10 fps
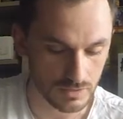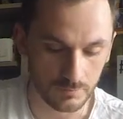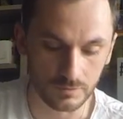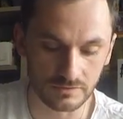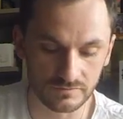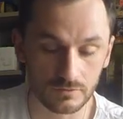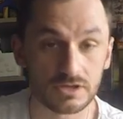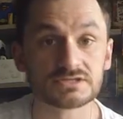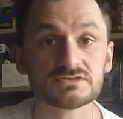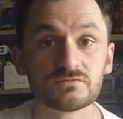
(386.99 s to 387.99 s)
à mon avis,
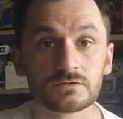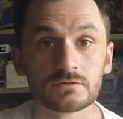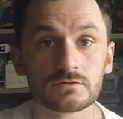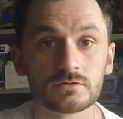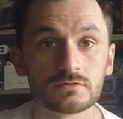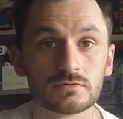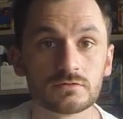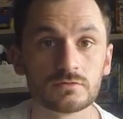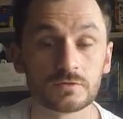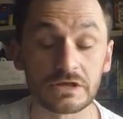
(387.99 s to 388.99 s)
relativement
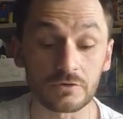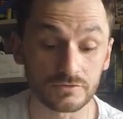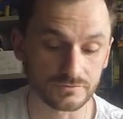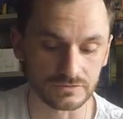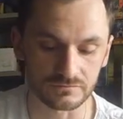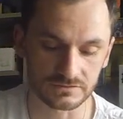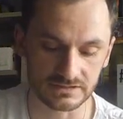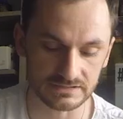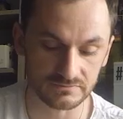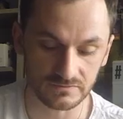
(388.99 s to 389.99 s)
onéreuse au niveau
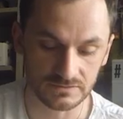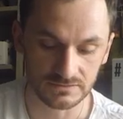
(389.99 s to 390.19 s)
tarif.